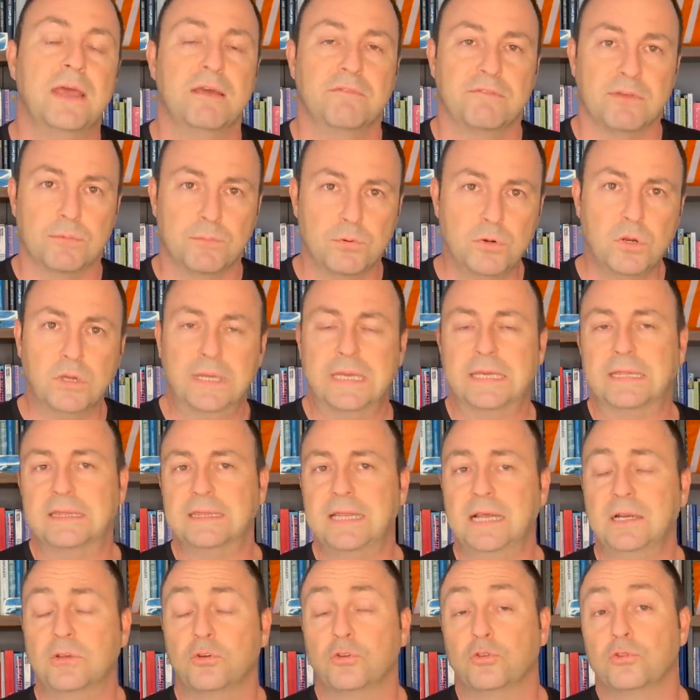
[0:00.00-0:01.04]
Ve bu
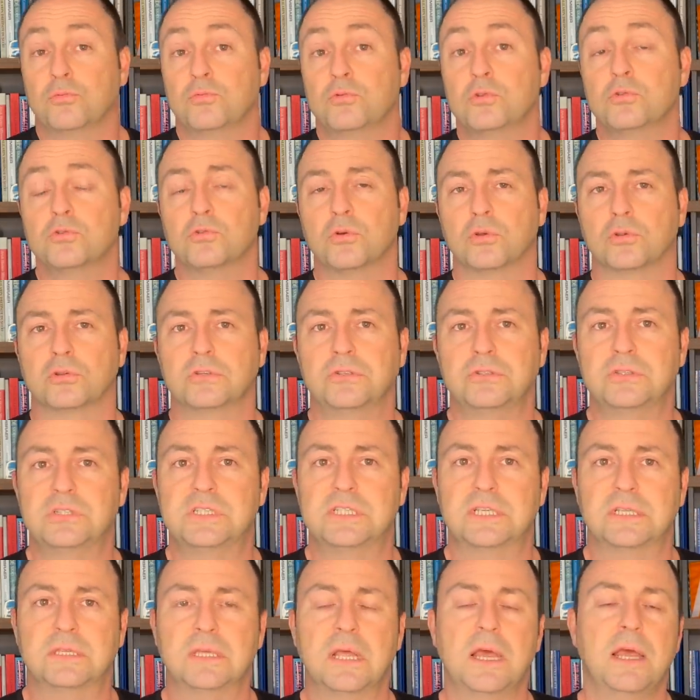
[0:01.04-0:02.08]
roketler güdümsüz olduğu
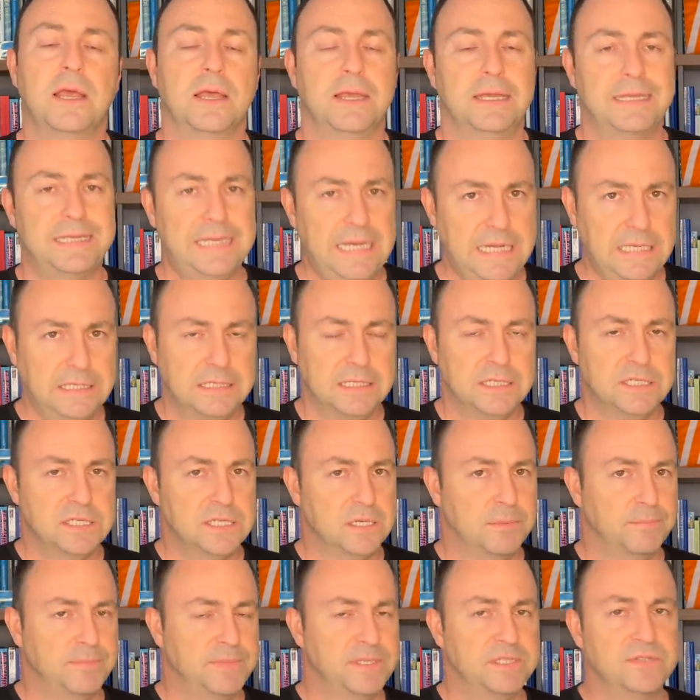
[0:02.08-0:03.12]
için
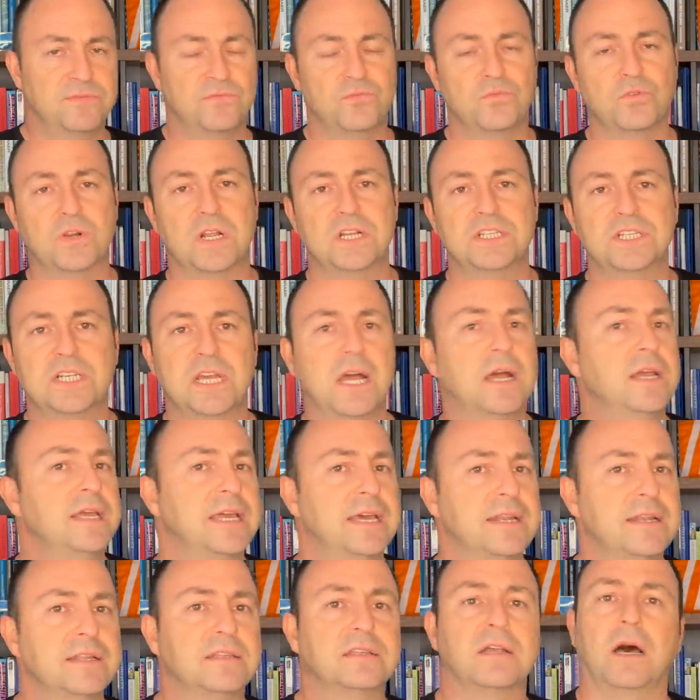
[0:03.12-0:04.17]
yaklaşık bir vuracağı
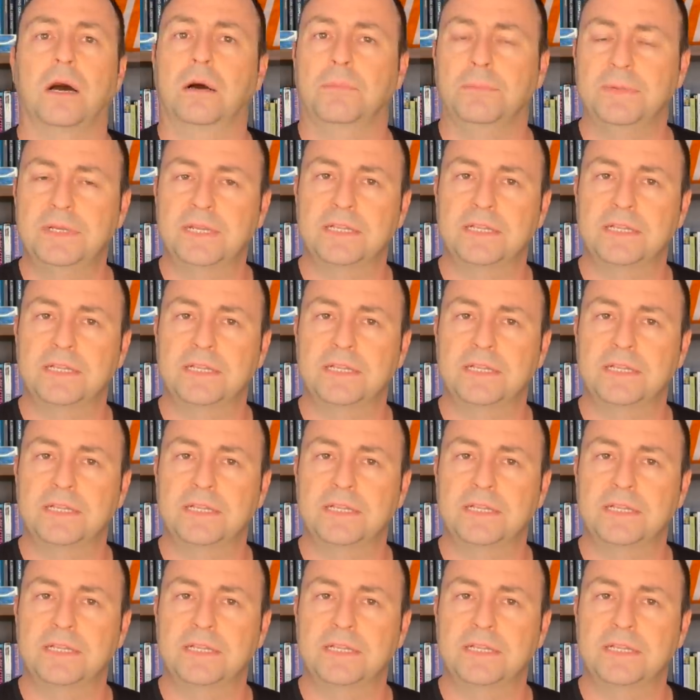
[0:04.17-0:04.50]
yeri tahmin